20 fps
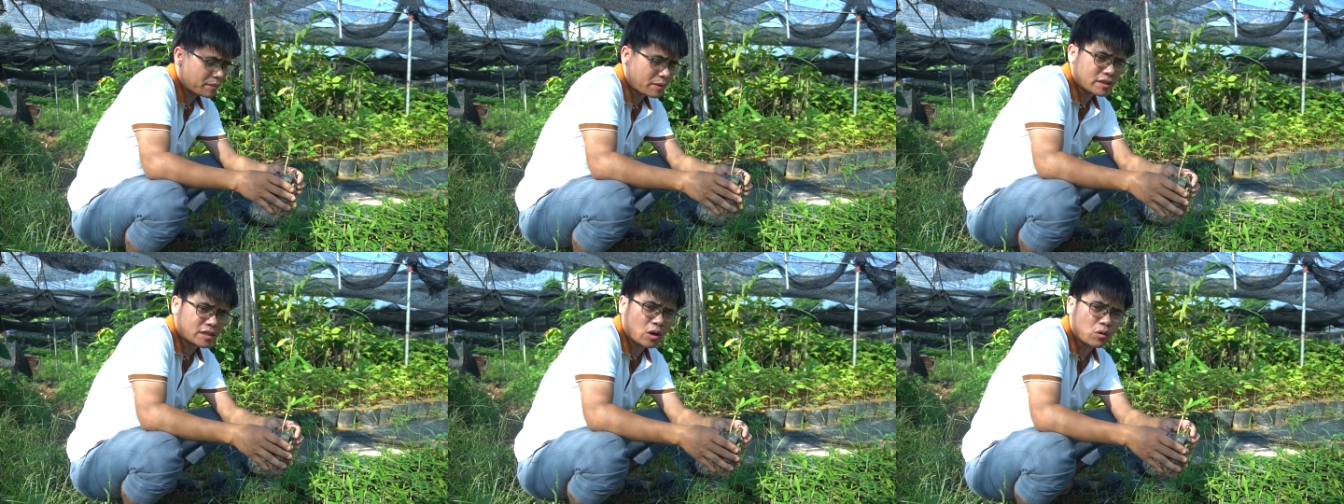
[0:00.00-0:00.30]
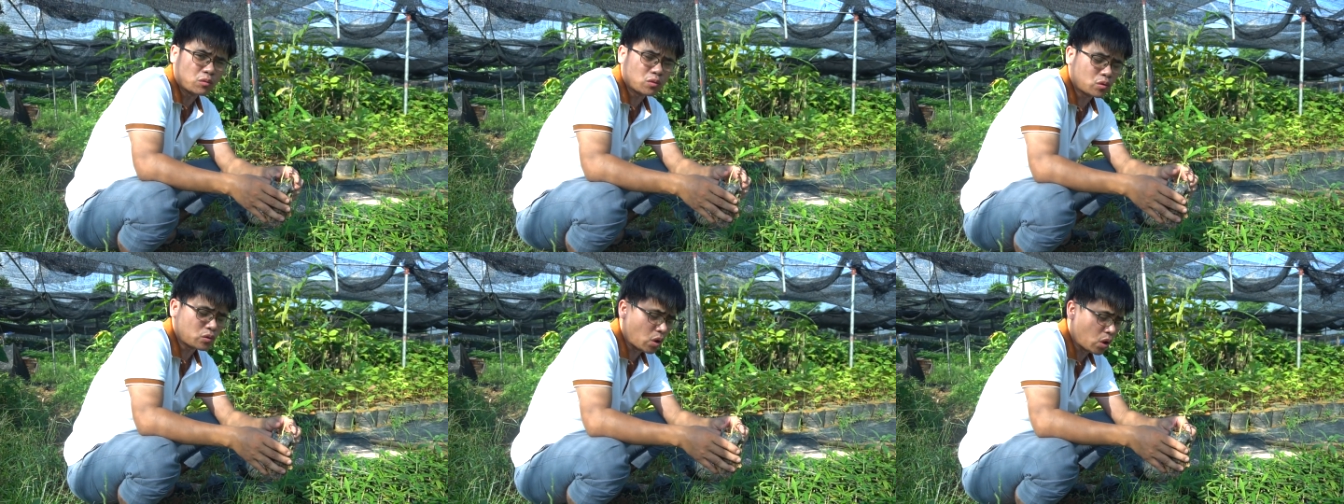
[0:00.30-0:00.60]
cây giống
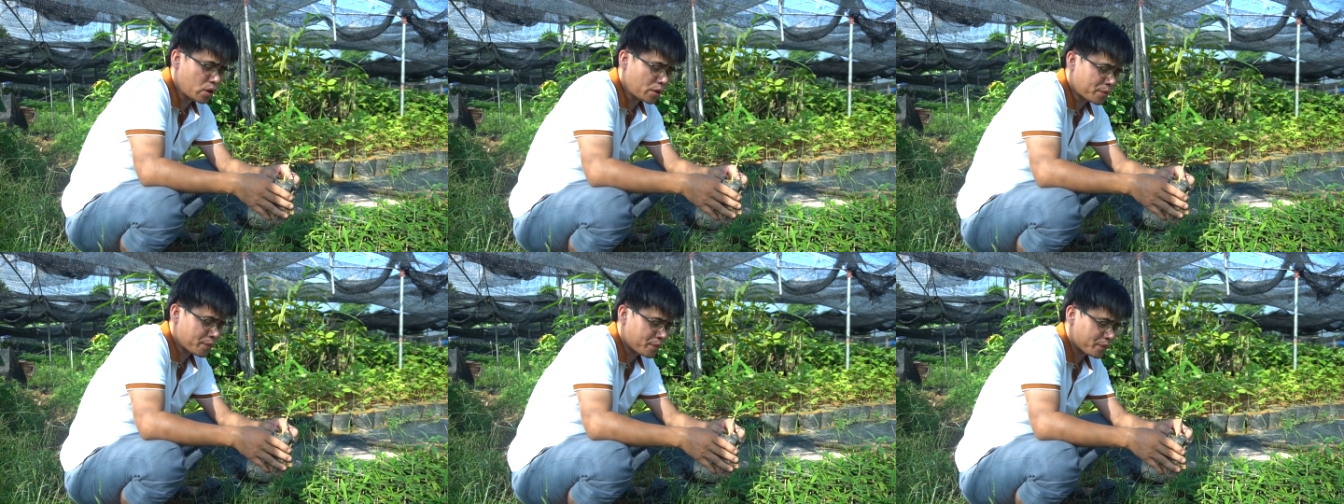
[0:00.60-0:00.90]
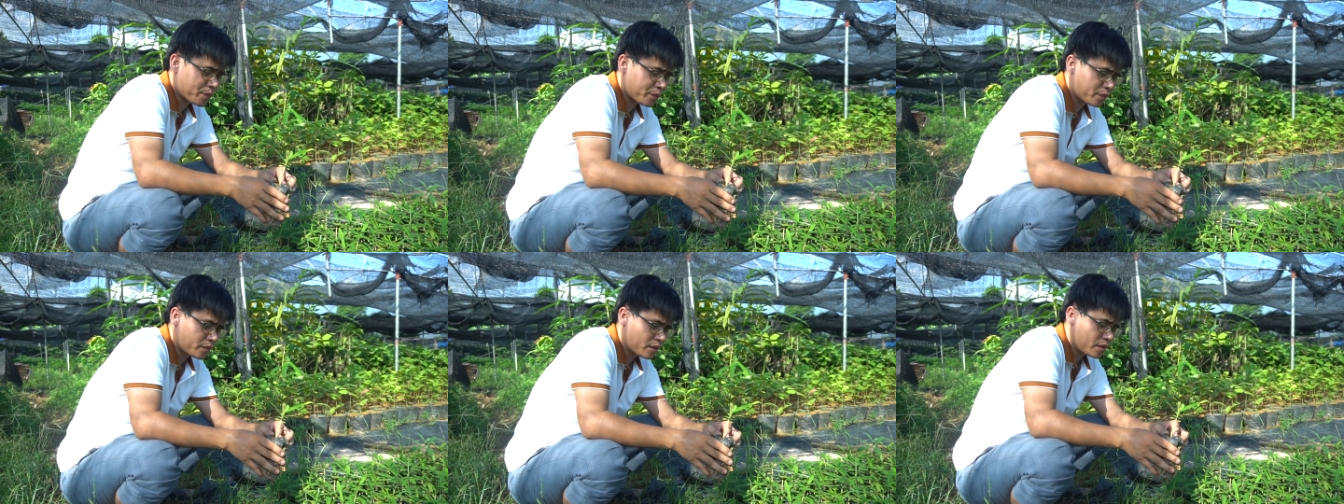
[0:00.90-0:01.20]
của chúng tôi.
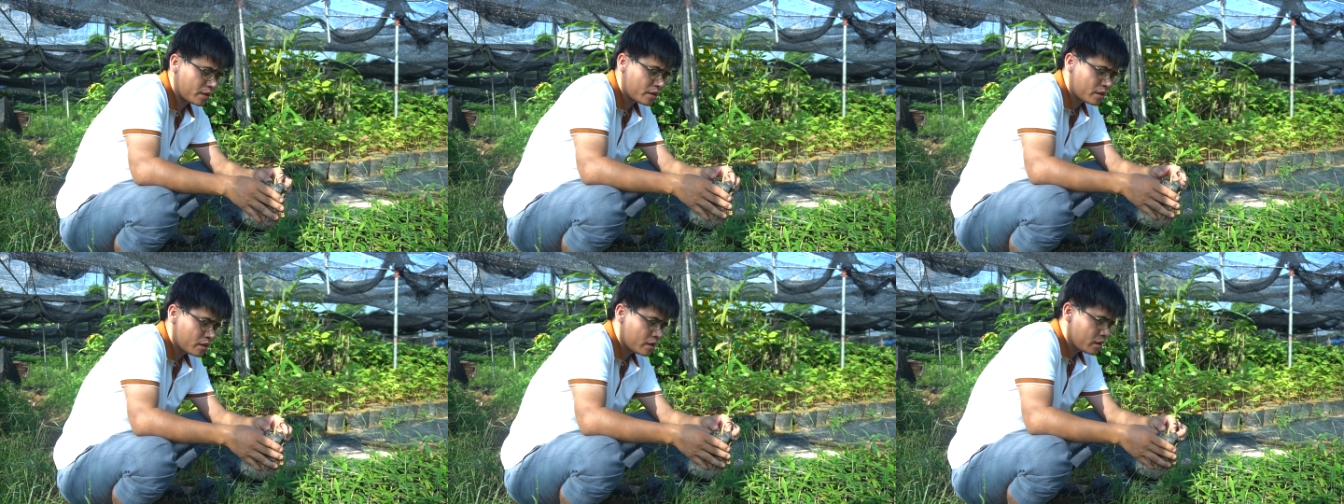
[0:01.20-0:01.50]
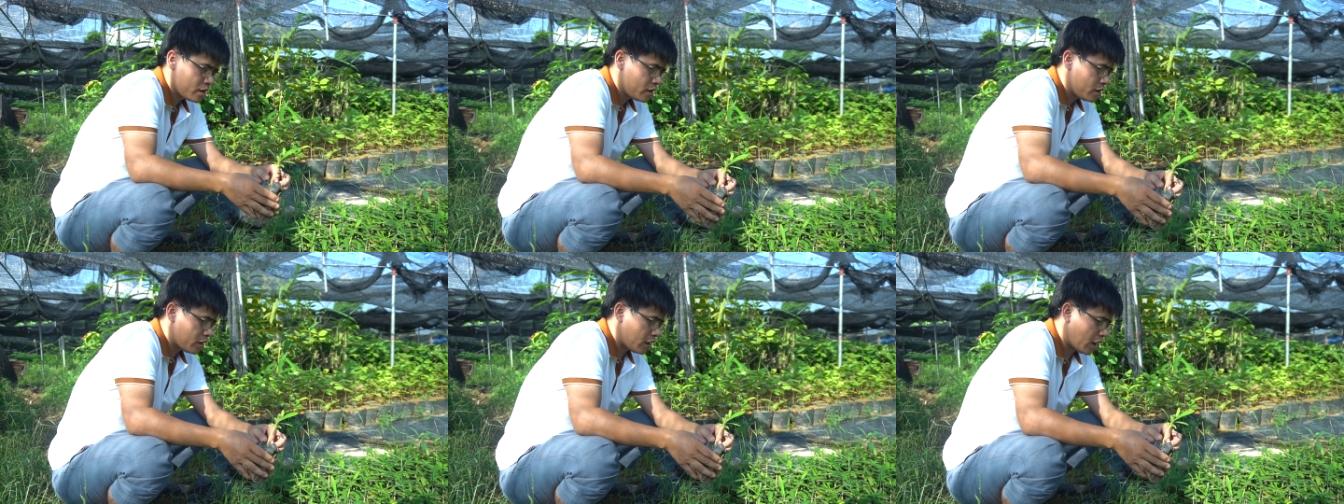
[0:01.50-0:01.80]

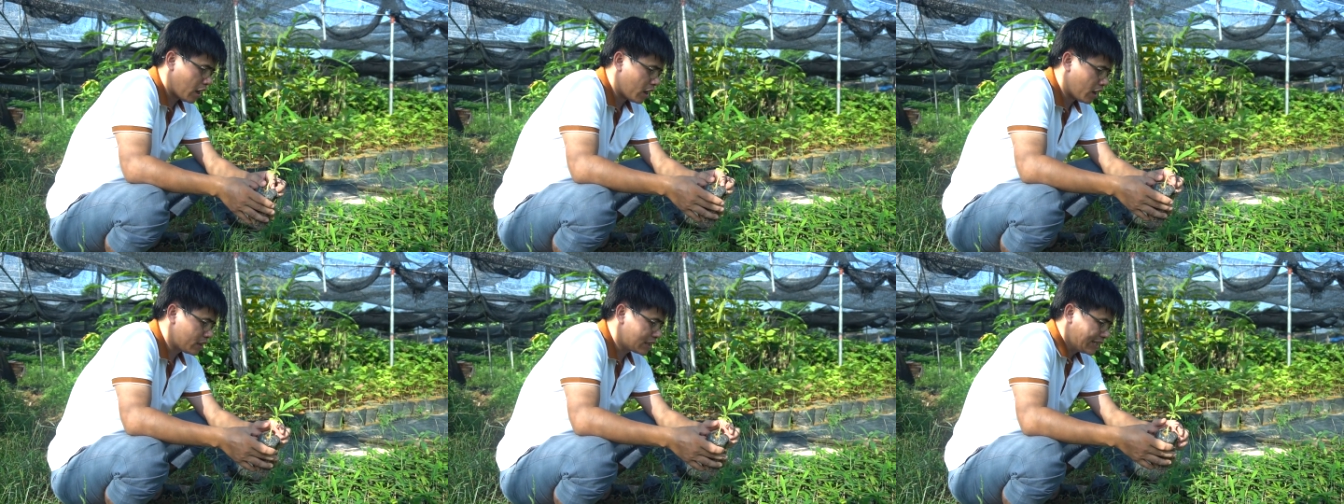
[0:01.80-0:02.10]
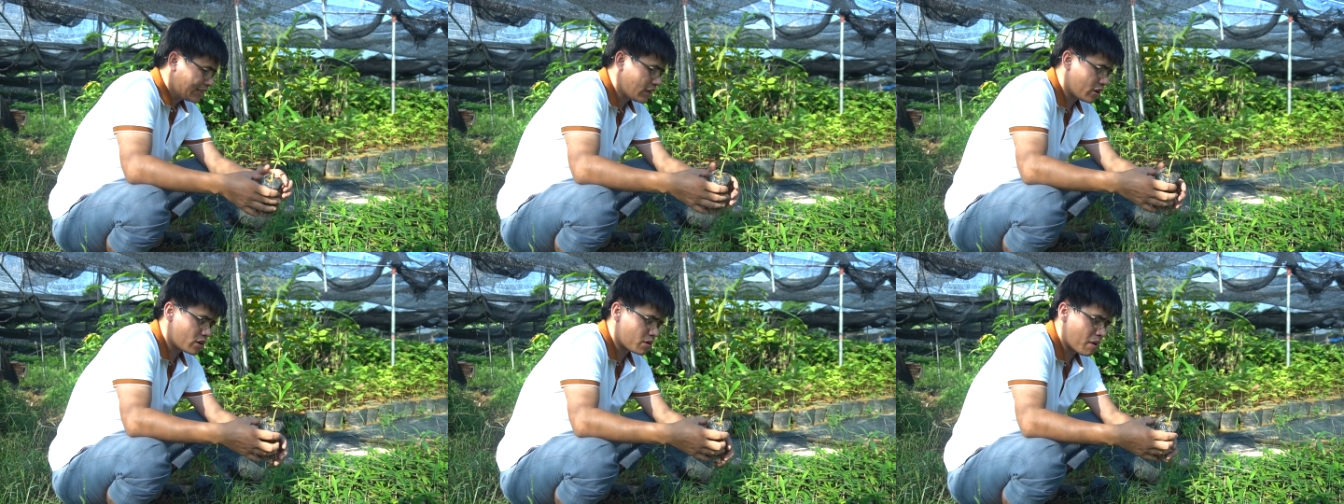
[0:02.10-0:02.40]
Giới
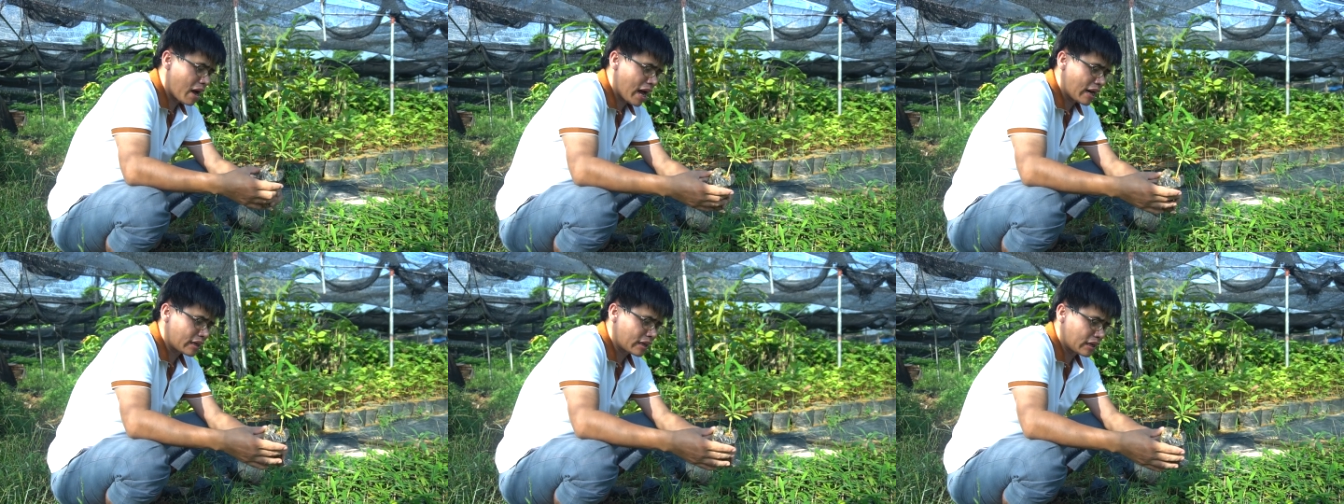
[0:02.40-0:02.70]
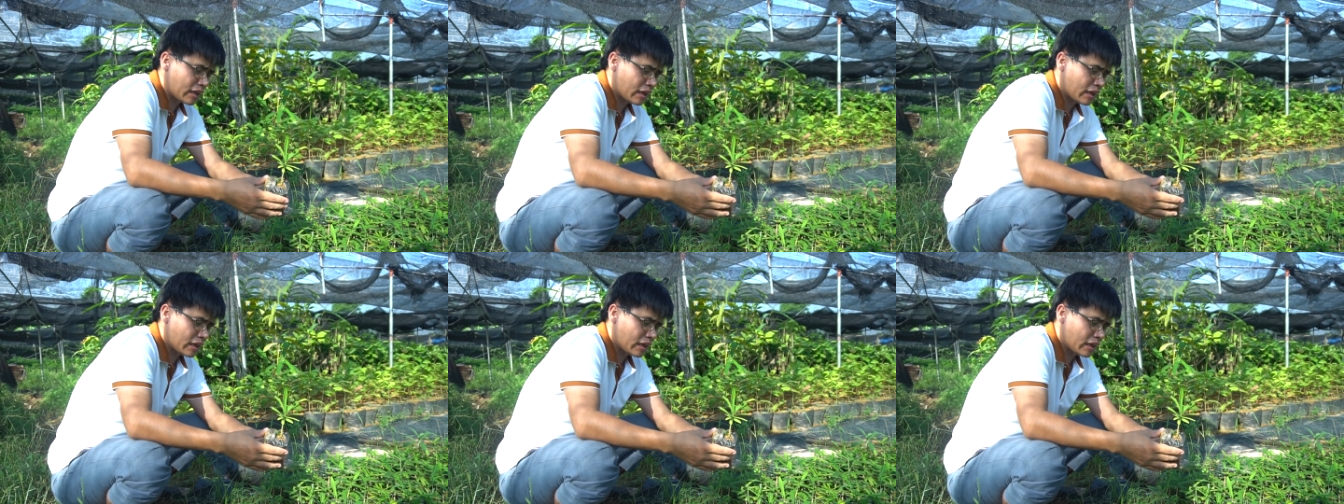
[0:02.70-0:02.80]
thiệu các bạn